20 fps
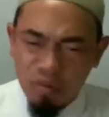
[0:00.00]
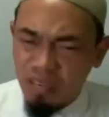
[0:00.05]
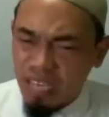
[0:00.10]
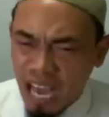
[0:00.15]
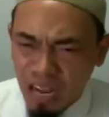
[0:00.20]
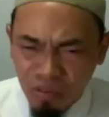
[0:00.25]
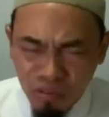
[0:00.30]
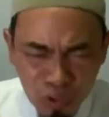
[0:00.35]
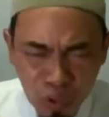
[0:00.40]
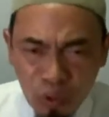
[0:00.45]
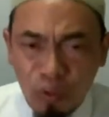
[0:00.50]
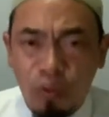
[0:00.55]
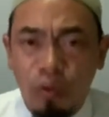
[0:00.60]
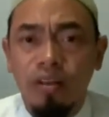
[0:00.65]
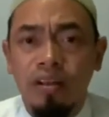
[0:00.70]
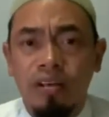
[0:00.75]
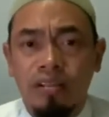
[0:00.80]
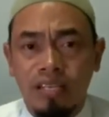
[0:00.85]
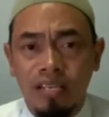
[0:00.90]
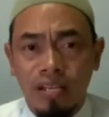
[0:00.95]
ยากจนคน
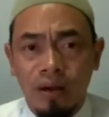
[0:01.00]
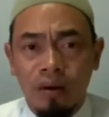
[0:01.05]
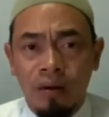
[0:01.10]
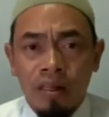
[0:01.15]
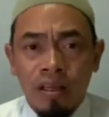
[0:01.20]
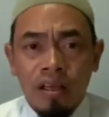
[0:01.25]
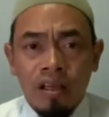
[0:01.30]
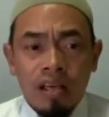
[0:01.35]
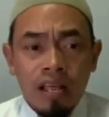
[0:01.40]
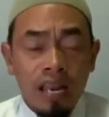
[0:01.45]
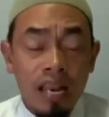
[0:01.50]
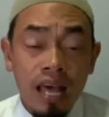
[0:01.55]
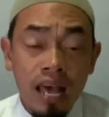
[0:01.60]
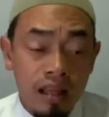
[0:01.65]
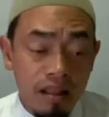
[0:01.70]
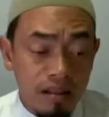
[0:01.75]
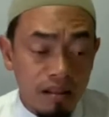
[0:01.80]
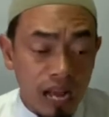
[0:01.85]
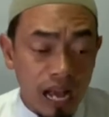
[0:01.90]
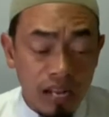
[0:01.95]
หนึ่งทีเดียว และ
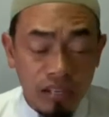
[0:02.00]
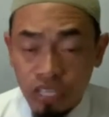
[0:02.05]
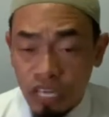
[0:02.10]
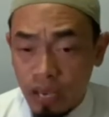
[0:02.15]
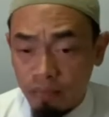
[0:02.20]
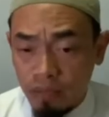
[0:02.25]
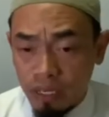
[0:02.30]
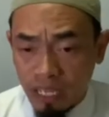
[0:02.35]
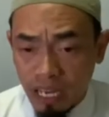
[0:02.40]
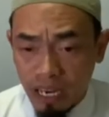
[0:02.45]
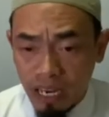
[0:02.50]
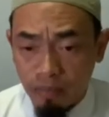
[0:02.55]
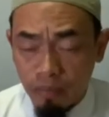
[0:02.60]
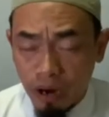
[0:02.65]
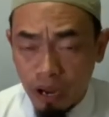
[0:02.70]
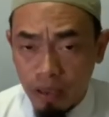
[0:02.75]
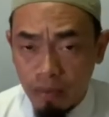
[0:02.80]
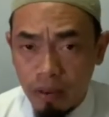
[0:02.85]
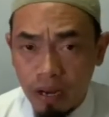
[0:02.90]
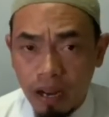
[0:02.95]
อาชีพที่ท่านอิบ
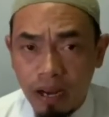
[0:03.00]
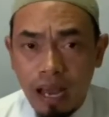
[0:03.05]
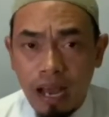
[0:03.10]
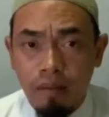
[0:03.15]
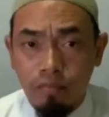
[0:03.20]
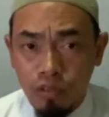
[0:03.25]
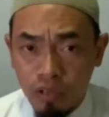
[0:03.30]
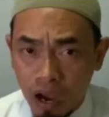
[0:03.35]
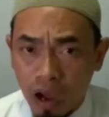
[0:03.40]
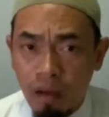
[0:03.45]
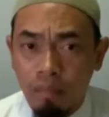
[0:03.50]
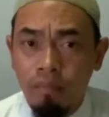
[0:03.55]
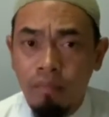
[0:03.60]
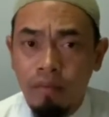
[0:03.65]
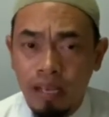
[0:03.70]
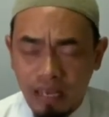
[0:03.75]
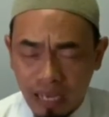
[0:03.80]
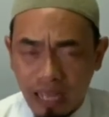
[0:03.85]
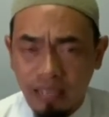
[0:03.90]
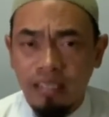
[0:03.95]
ราฮิมินาดามชอบ
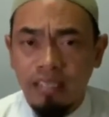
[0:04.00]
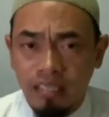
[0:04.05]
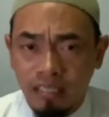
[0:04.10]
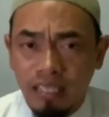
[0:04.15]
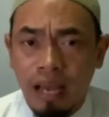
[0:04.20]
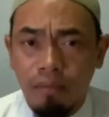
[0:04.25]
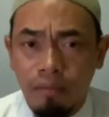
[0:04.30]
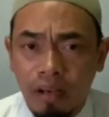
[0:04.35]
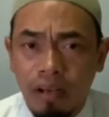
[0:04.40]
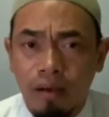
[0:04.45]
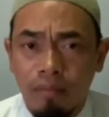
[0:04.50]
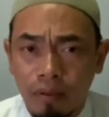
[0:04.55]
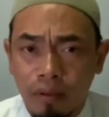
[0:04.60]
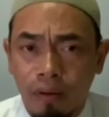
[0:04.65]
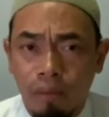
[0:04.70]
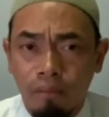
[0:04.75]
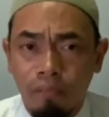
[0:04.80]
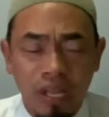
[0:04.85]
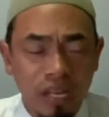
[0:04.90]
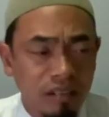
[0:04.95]
ในการที่จะทำนะครับพี่น้
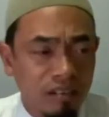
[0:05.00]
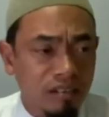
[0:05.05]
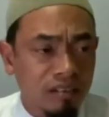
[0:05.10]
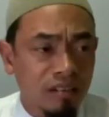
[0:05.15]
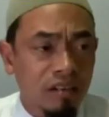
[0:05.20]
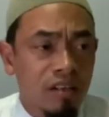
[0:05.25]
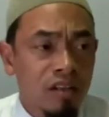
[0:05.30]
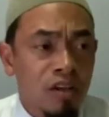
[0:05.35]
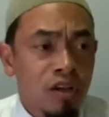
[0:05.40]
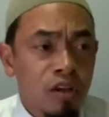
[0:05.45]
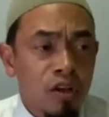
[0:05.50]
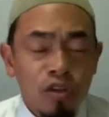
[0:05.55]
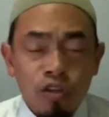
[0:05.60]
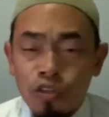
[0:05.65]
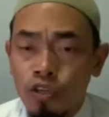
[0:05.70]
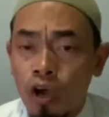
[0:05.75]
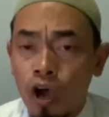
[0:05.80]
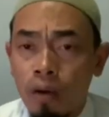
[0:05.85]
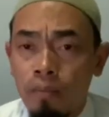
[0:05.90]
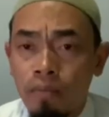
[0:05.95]
องนั่นคือ
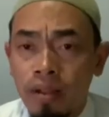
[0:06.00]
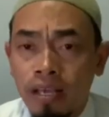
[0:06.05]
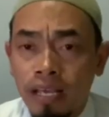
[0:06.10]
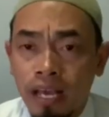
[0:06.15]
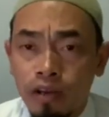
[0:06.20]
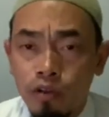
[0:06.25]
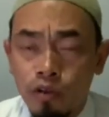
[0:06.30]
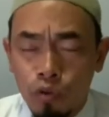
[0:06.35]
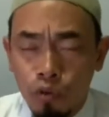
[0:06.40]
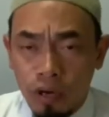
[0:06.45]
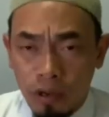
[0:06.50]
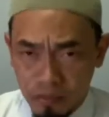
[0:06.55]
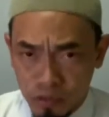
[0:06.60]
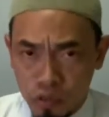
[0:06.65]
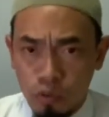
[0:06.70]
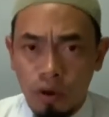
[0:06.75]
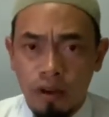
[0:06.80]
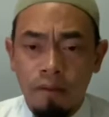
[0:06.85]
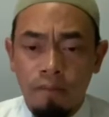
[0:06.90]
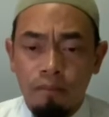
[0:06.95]
ชอบในการอยู่กับส
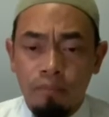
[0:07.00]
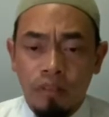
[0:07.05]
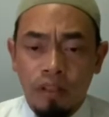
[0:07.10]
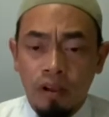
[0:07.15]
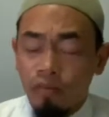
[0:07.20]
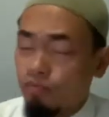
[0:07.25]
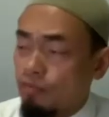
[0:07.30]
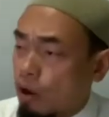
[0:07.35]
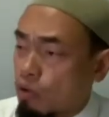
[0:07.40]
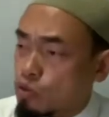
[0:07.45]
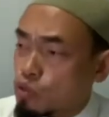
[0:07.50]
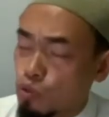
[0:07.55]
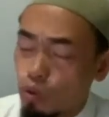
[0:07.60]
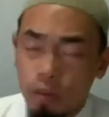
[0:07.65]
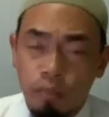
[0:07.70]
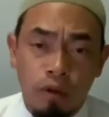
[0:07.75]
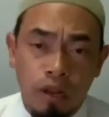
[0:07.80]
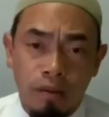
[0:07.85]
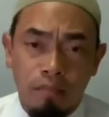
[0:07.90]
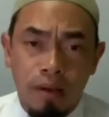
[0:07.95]
วนเฝ้าสวน
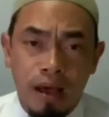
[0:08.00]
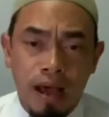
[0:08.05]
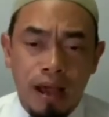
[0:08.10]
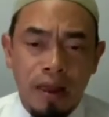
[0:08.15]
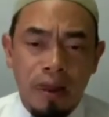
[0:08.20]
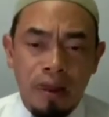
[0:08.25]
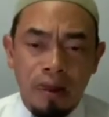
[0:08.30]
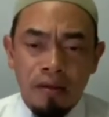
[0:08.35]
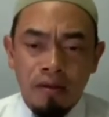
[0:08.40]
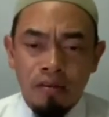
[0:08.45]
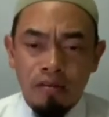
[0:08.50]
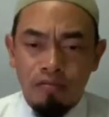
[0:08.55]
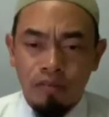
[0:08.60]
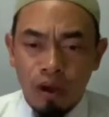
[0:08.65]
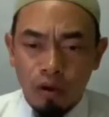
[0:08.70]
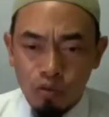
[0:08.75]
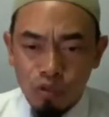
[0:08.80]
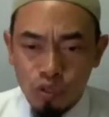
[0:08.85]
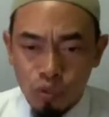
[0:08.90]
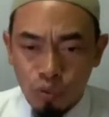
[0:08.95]
ผลไม้
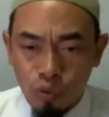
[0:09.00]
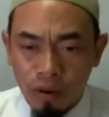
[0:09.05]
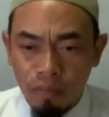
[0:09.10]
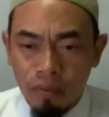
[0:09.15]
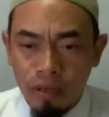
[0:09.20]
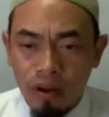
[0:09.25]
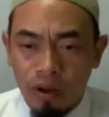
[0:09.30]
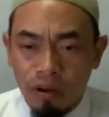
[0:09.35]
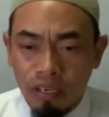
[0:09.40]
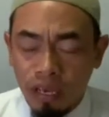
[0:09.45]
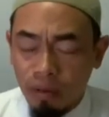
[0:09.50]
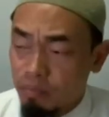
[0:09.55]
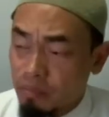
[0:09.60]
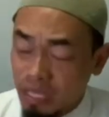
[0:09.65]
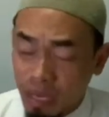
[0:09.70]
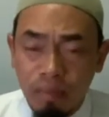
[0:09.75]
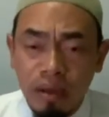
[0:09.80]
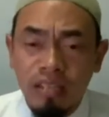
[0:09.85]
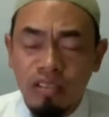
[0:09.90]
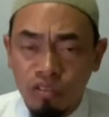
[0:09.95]
เฝ้าสวนพี่น้องกับ
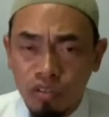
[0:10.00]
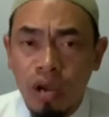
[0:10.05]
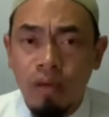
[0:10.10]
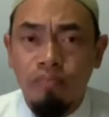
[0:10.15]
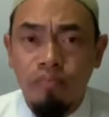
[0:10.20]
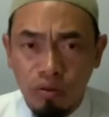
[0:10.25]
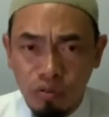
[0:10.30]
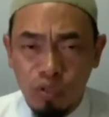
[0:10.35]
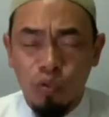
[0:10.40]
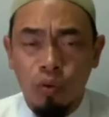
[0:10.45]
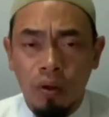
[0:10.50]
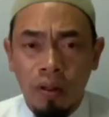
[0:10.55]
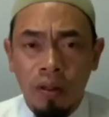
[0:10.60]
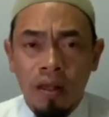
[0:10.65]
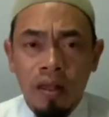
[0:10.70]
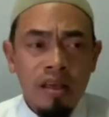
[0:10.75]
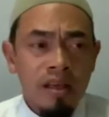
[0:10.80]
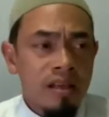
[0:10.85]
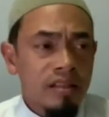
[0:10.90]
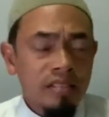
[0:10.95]
ทำไมถึงชอบเฝ้าสวน
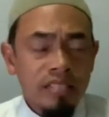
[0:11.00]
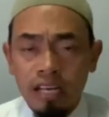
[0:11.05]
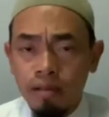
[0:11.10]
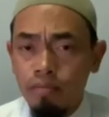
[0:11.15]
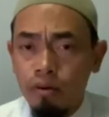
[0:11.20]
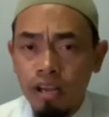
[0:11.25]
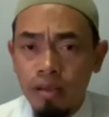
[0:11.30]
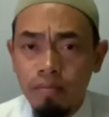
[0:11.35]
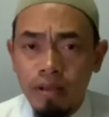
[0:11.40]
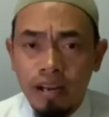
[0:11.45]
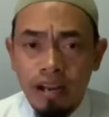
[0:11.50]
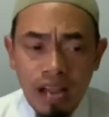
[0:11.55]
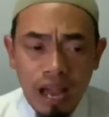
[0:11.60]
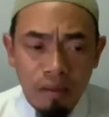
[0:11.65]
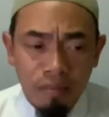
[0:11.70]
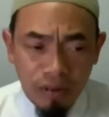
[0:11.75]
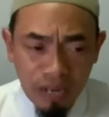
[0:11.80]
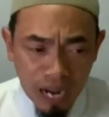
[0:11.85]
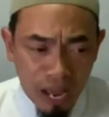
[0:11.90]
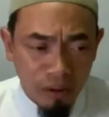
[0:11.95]
ท่านอิบราฮิมินาดา
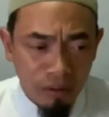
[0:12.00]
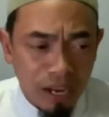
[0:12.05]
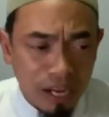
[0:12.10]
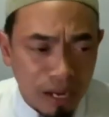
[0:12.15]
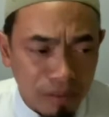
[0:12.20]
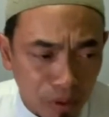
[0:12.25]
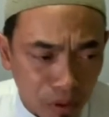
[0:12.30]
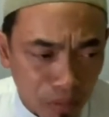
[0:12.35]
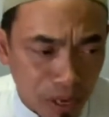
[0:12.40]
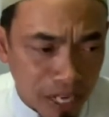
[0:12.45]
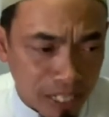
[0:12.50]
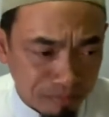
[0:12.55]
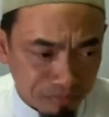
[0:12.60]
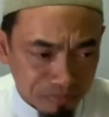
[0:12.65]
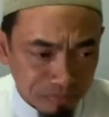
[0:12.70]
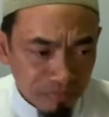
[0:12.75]
มกล่าวนะครับบอกว่า